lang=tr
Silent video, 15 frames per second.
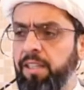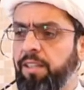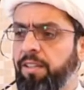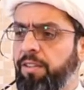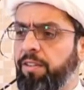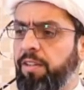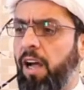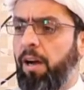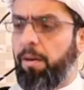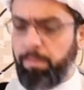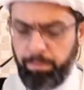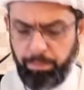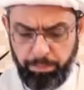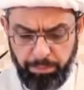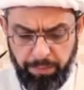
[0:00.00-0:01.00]

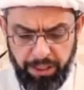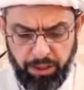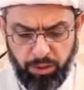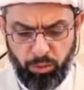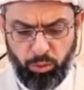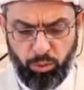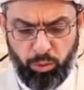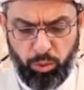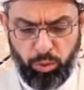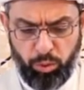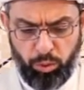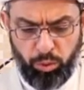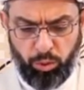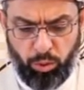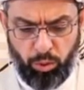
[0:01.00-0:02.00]
Sam bin
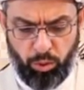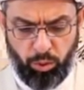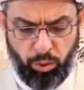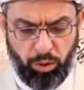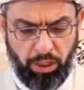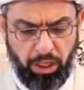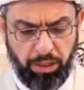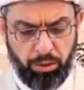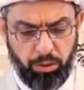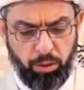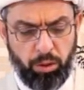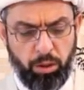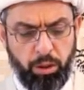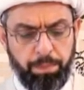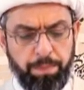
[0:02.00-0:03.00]
Nuh'un oğulları
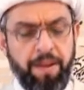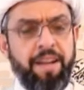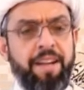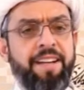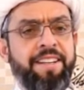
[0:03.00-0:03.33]
olup